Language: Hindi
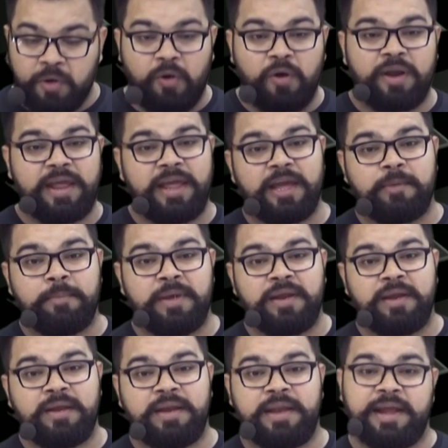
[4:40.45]
और एक में
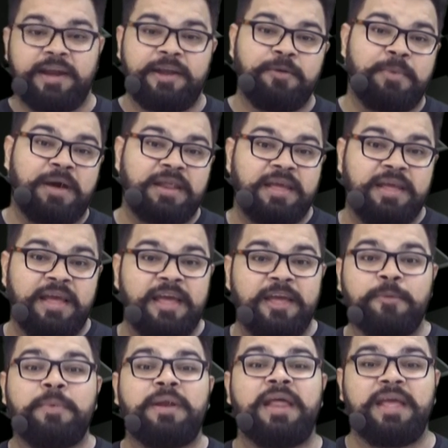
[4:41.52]
नेगेटिव मार्किंग है
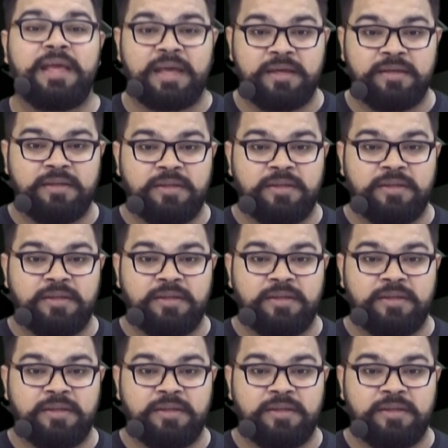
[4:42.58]
एक में नहीं है